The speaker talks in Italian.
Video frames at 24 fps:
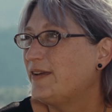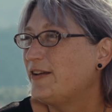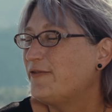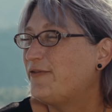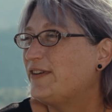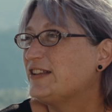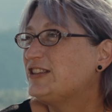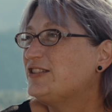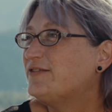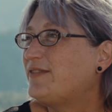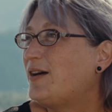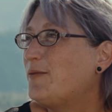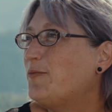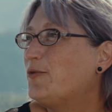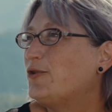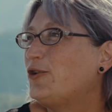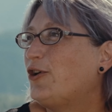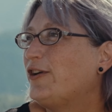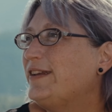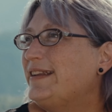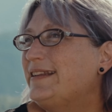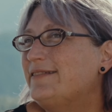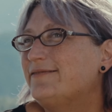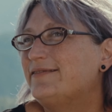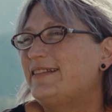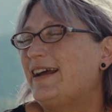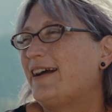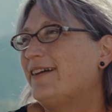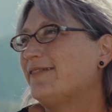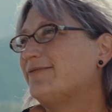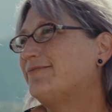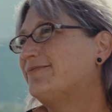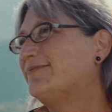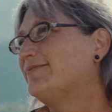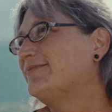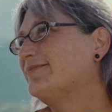e facevamo noi
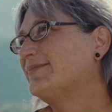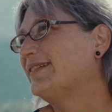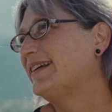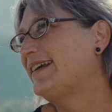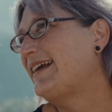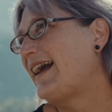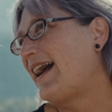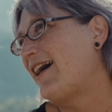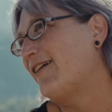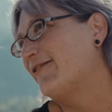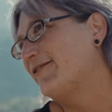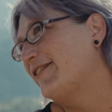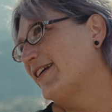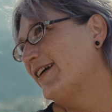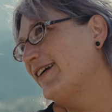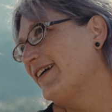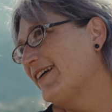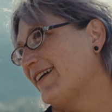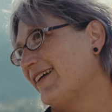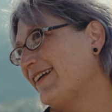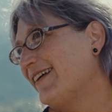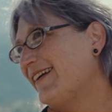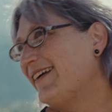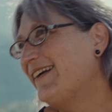da cavie